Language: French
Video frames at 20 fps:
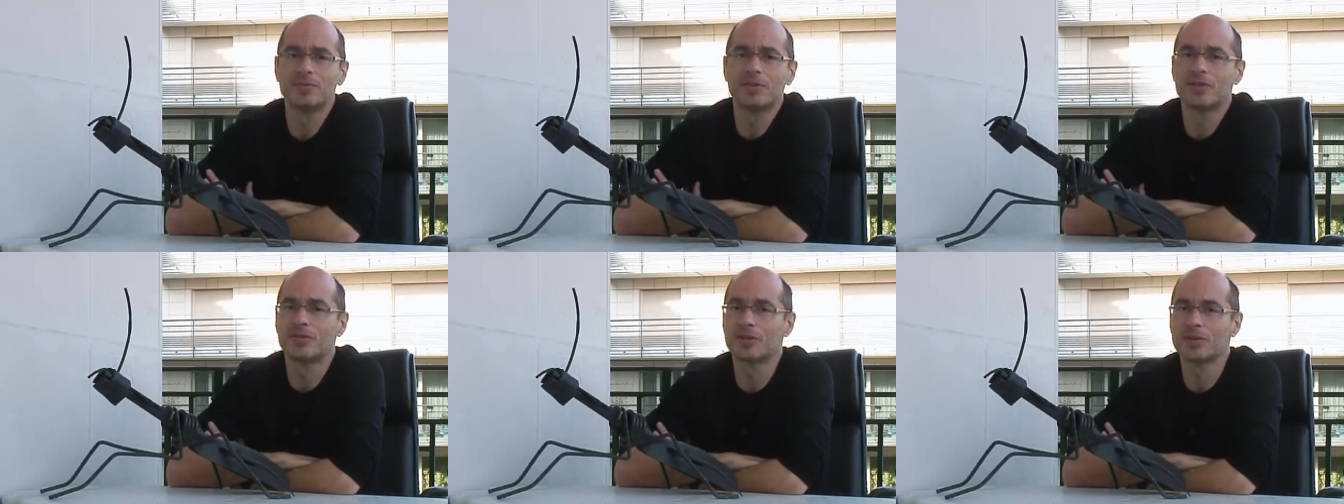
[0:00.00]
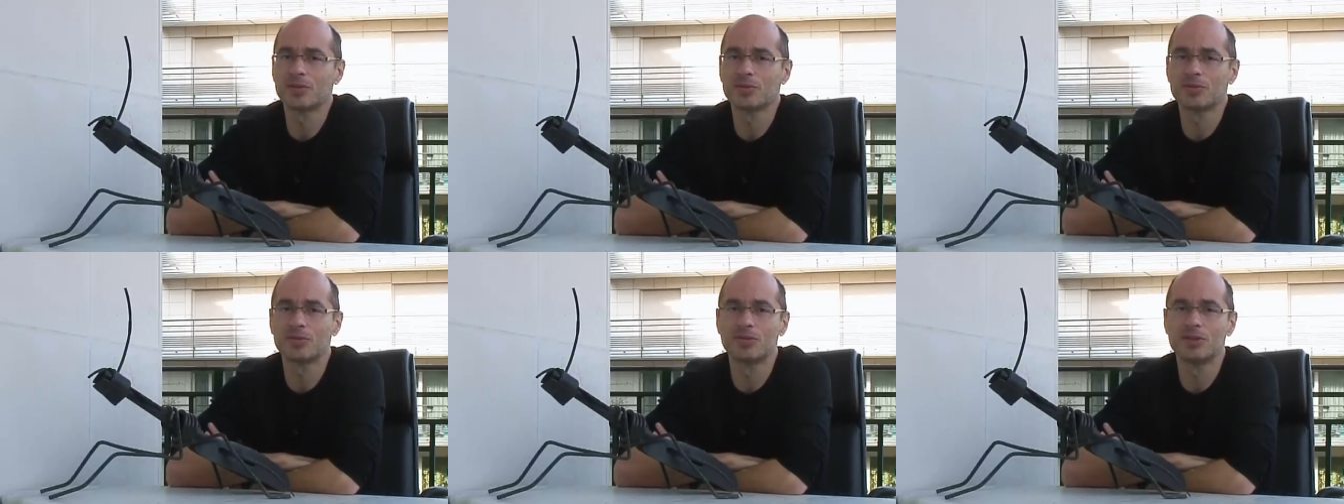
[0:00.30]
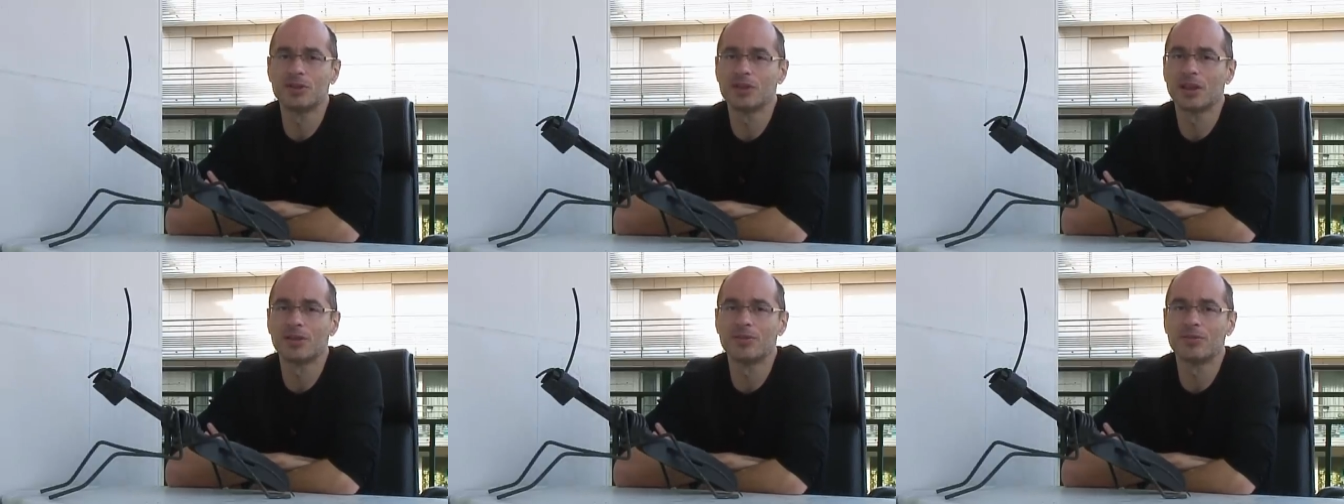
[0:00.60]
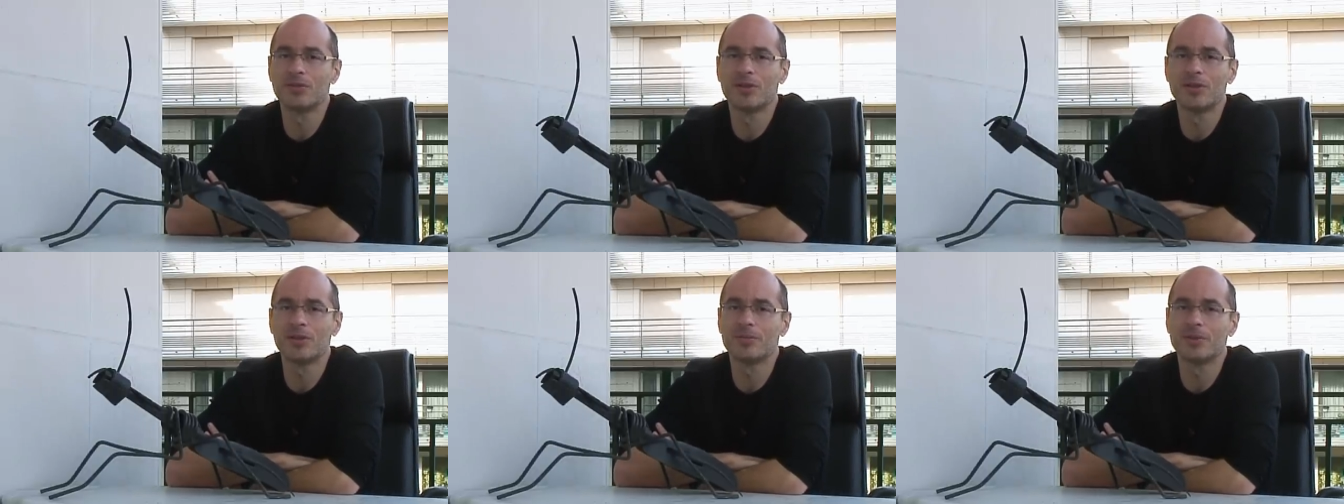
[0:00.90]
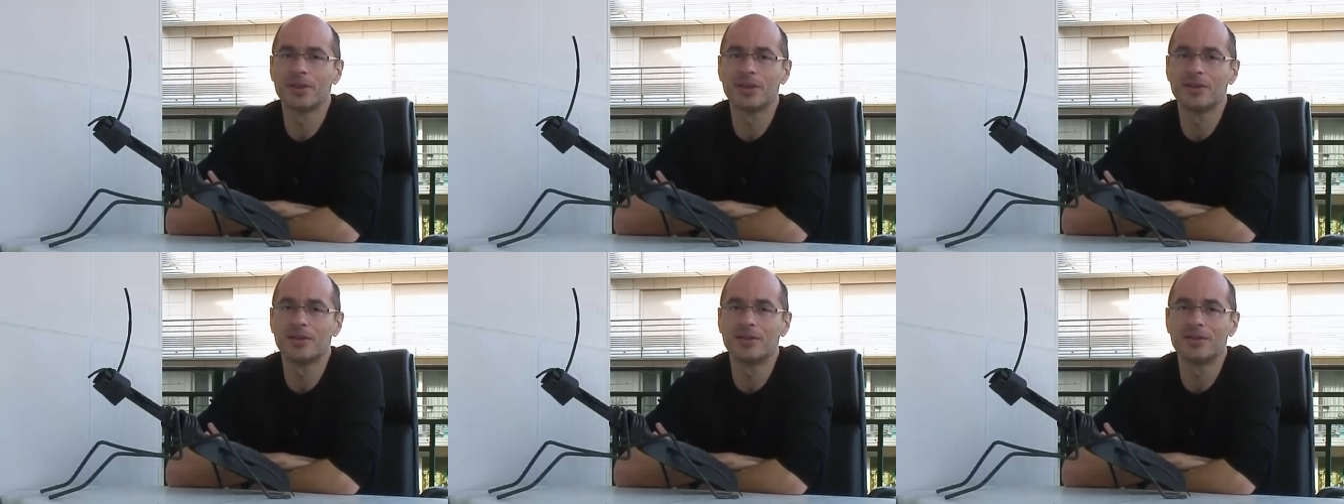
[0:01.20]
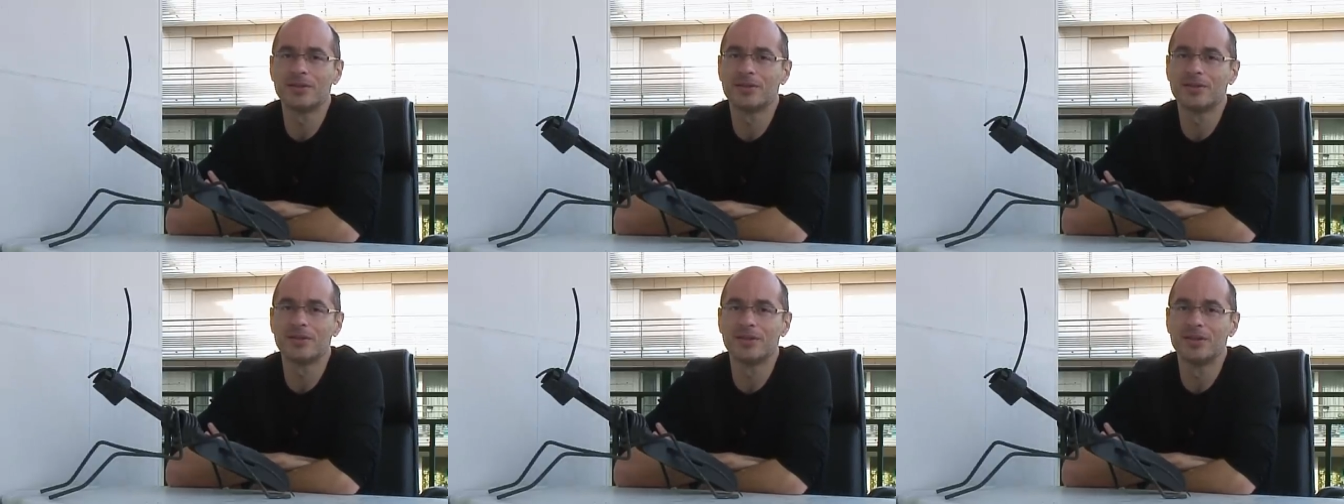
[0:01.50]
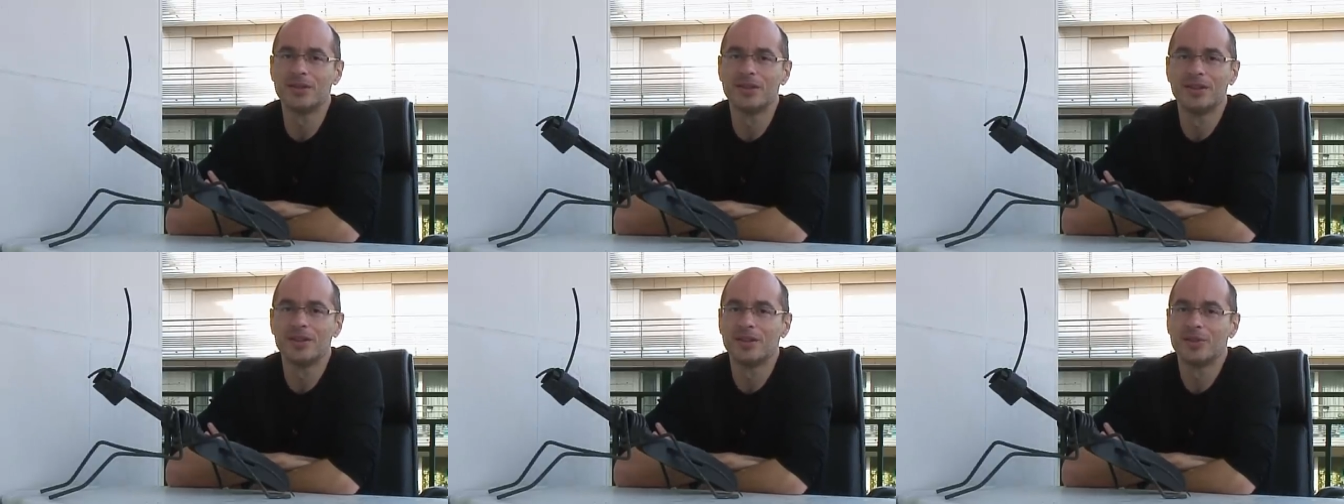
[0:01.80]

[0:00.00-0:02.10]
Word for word: Moi, de toute façon, je suis déjà dehors maintenant, euh,